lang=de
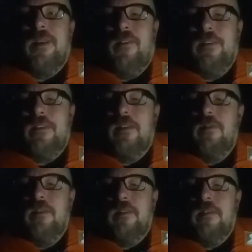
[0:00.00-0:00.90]
Ja, was ist denn hier
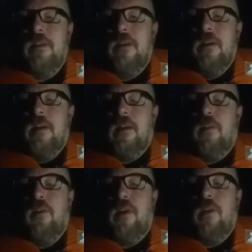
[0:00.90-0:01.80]
los?
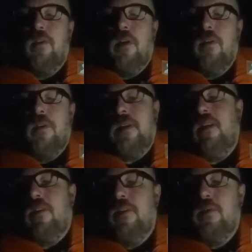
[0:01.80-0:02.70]
Geguckt, geguckt, geguckt.
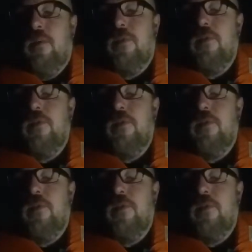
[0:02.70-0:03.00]
Klar, konnte nur